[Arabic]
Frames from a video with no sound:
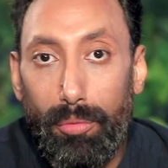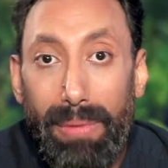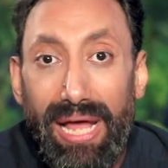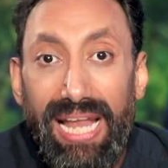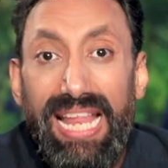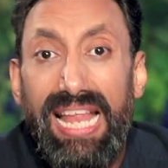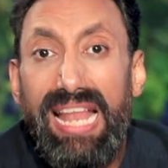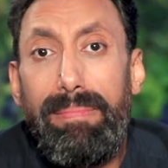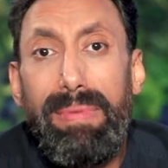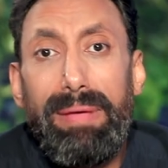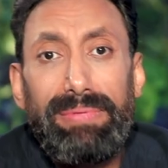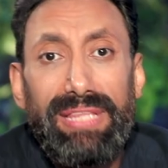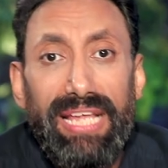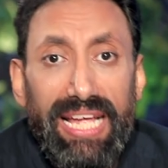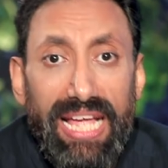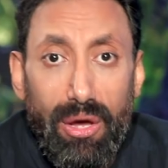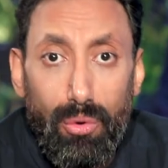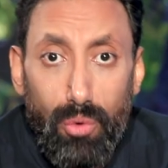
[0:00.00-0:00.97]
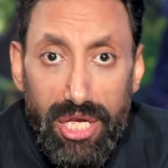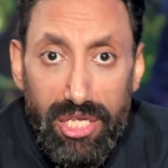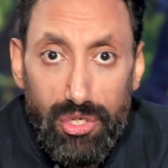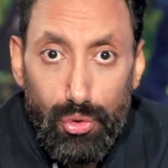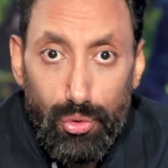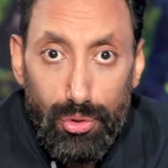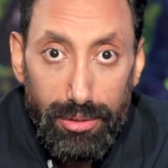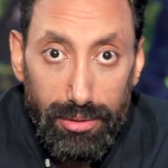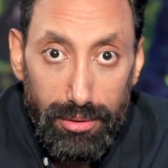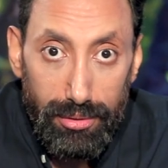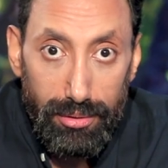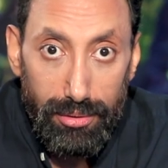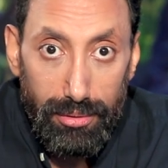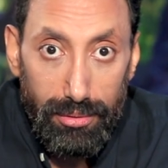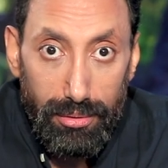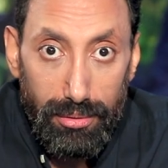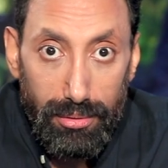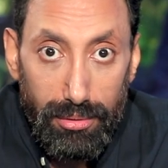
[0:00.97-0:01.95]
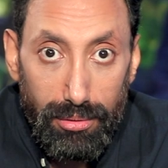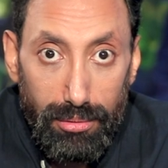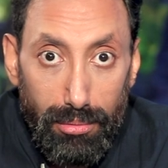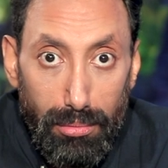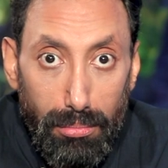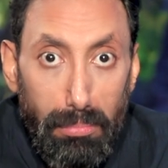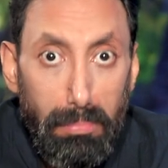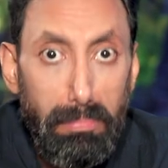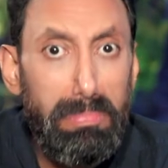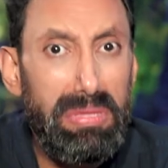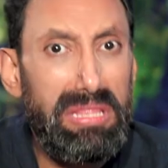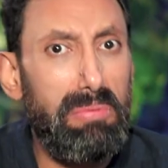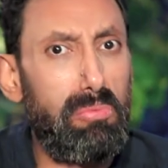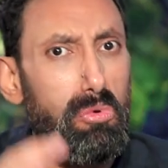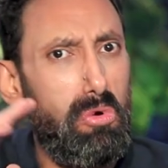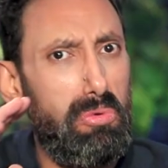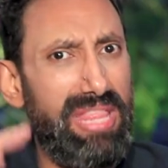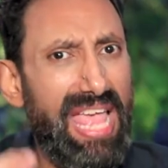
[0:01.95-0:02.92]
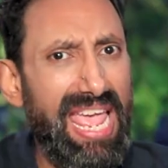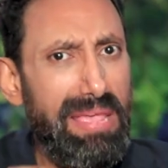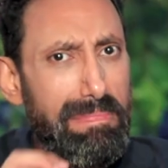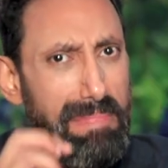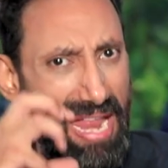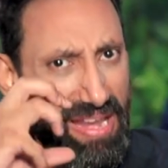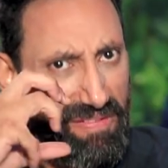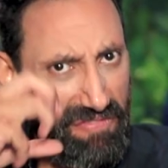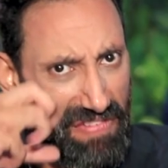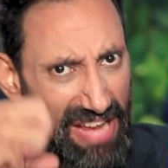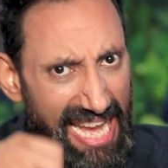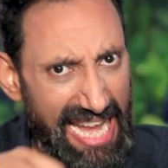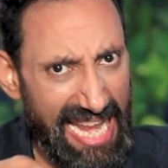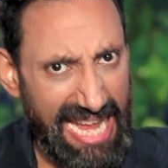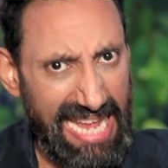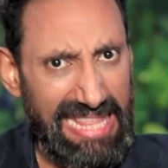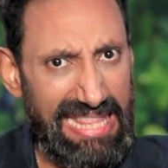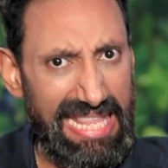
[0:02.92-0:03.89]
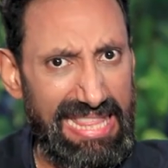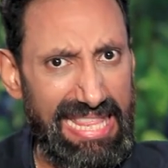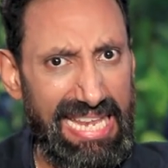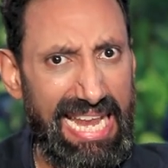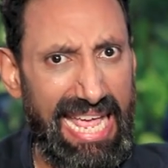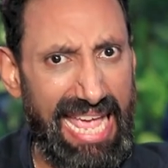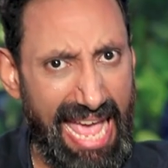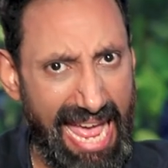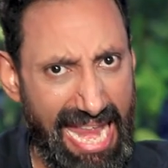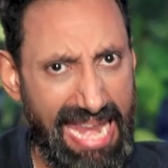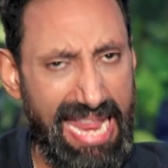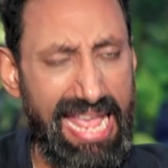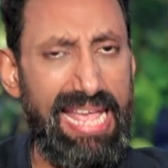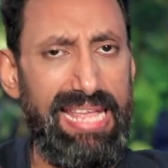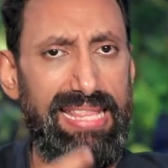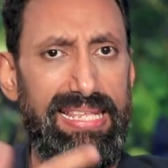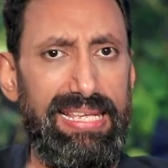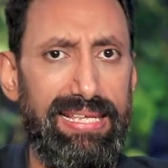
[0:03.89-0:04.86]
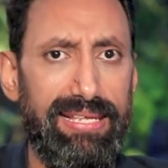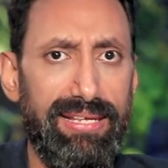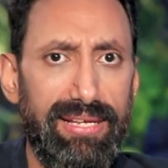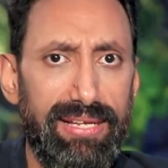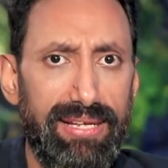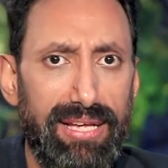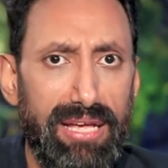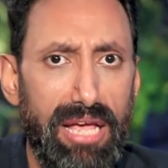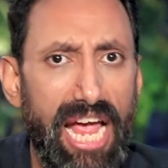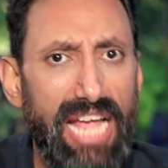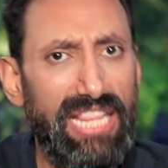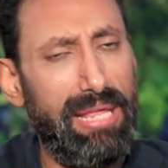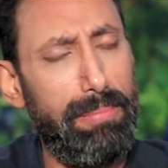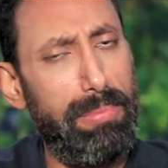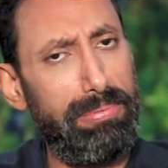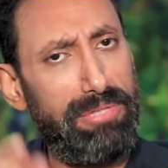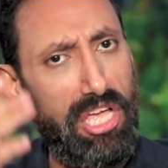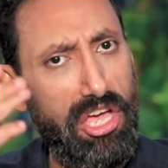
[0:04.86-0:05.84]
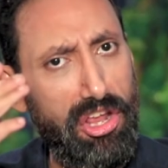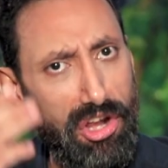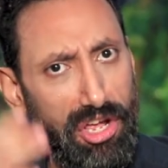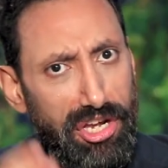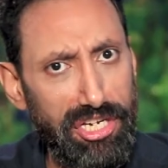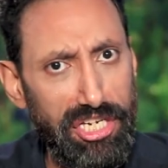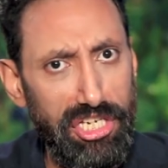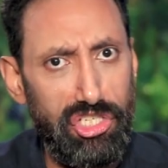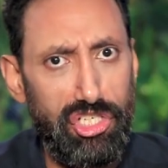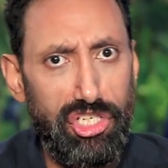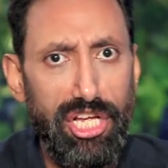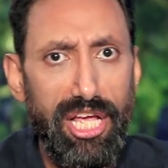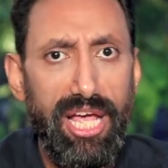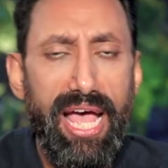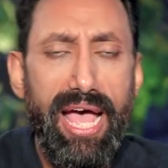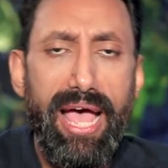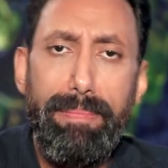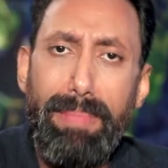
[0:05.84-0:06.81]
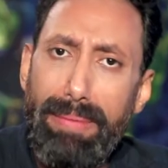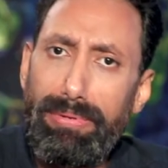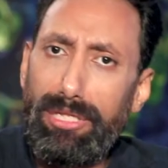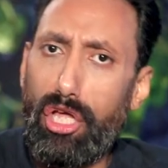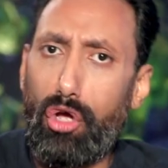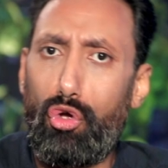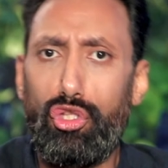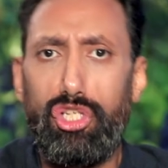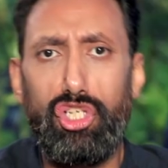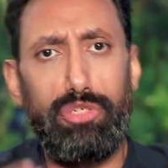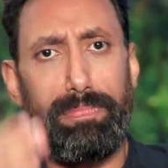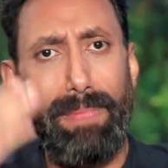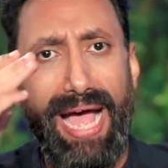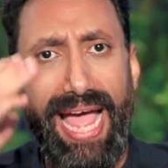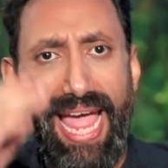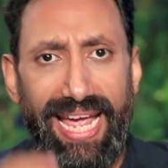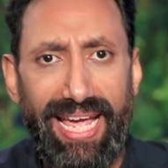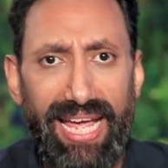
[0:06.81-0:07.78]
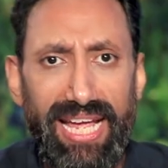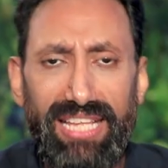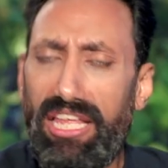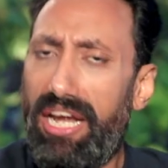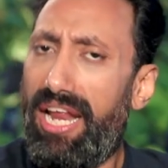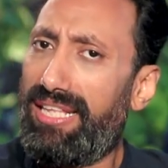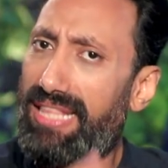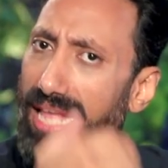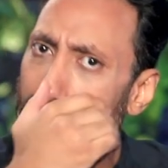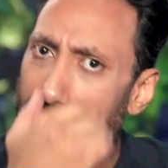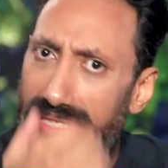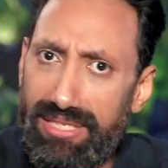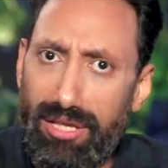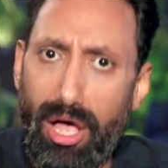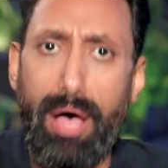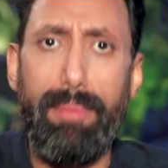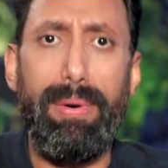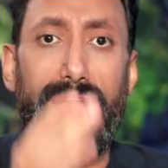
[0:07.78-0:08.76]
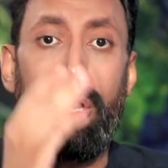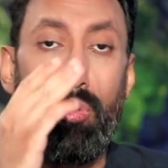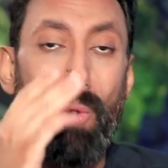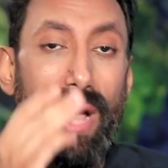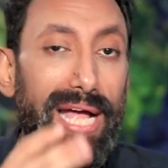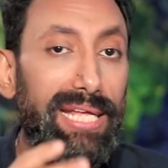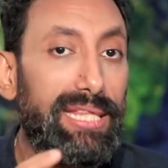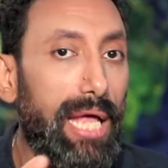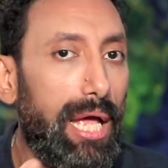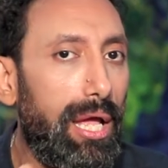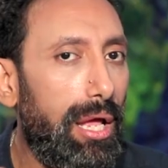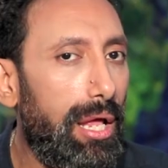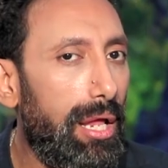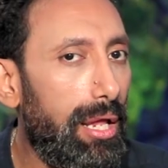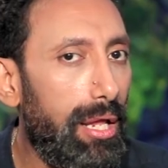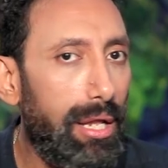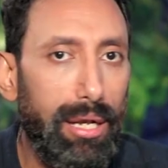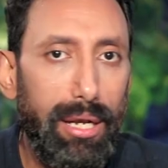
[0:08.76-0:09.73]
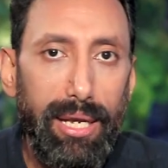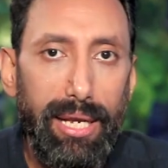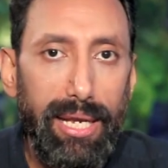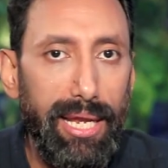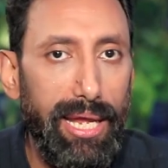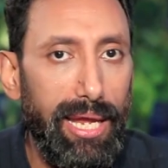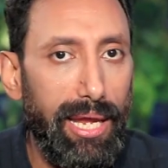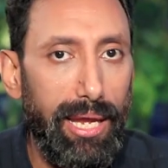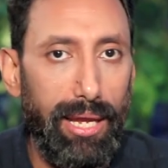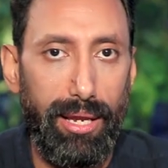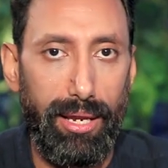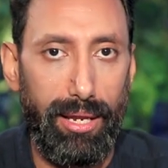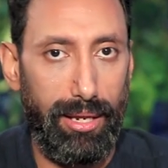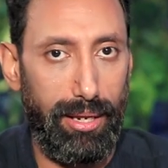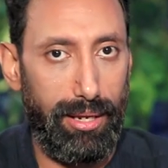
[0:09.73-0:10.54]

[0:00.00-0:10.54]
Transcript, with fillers: امال ليه لما بتتجوزوا بتبقوا دايما في حته الخنقه دي انت ما بتخرجنيش ما بتاخدنيش معاك انت راح تقابل صحابك لوحدك ليه